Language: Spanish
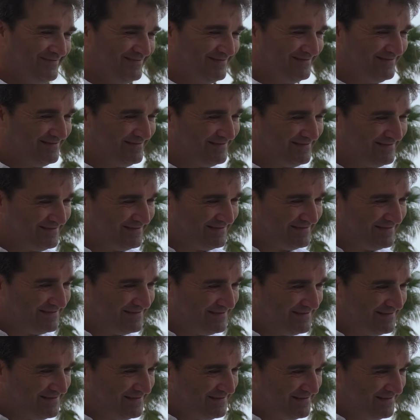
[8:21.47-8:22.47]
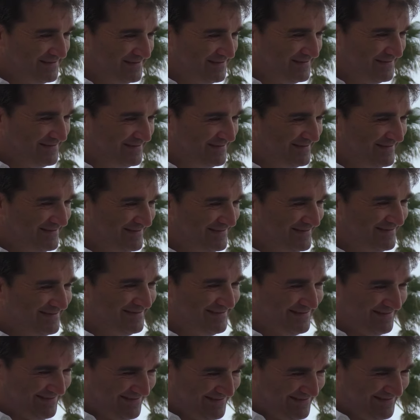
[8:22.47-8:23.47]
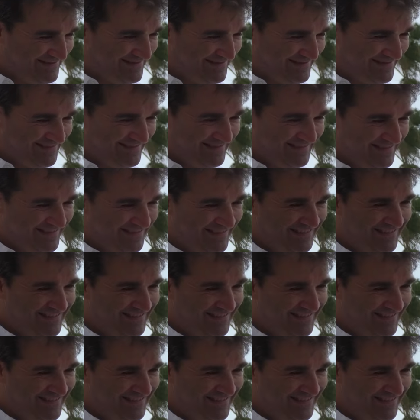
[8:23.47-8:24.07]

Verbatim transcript: Pues nada, que vaya todo muy bien. Vamos a ver qué nos